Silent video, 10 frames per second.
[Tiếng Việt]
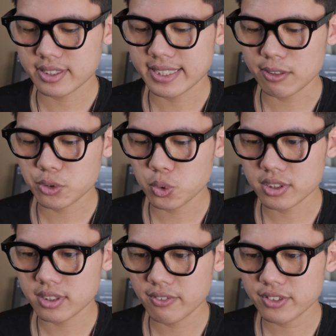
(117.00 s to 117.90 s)
kéo xuống
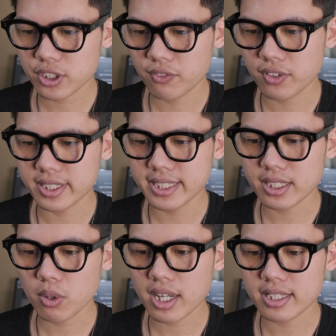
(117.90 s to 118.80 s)
dưới chọn phần điện
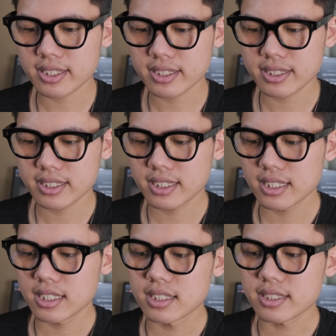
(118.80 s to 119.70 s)
thoại
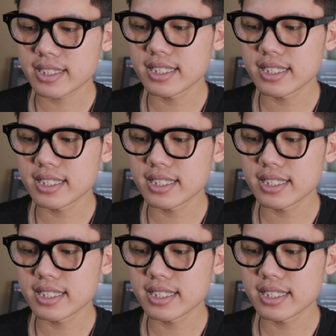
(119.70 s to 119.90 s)
thì